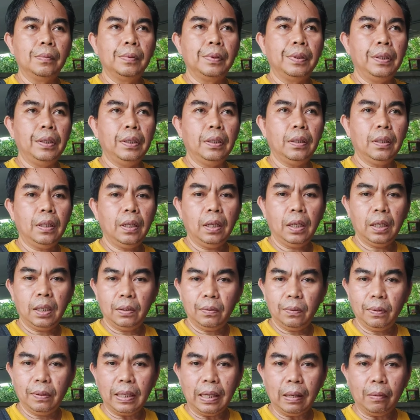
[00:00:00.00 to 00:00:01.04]
ฮีเตอร์
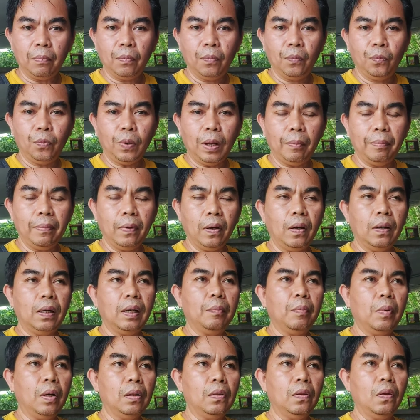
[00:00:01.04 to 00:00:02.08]
ตัวทำความร้อนใน
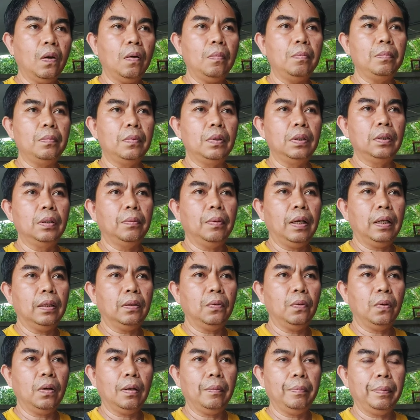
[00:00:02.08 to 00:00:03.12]
หม้อต้มหรือว่า
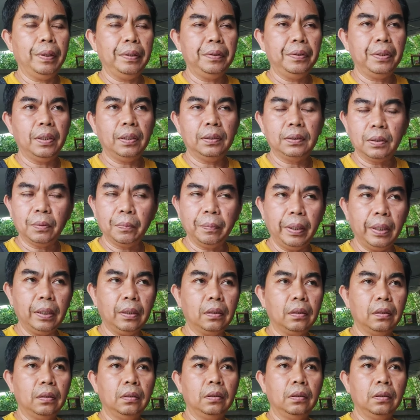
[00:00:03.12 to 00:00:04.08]
ตัวเพชเชอร์สวิต